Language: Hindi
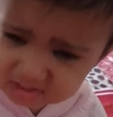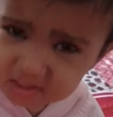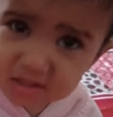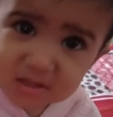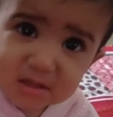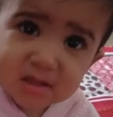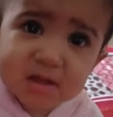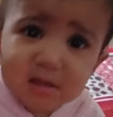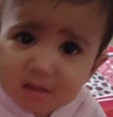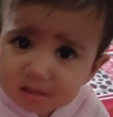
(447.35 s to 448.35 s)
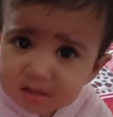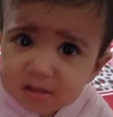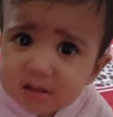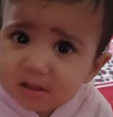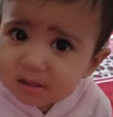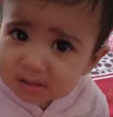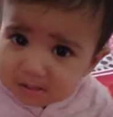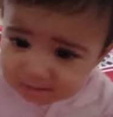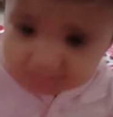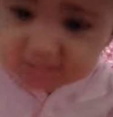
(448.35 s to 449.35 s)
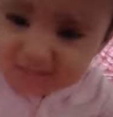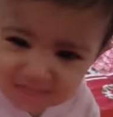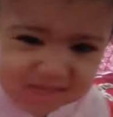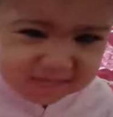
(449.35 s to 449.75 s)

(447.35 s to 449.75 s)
तो अपना लुक दिखाओ ऐसे पिंगी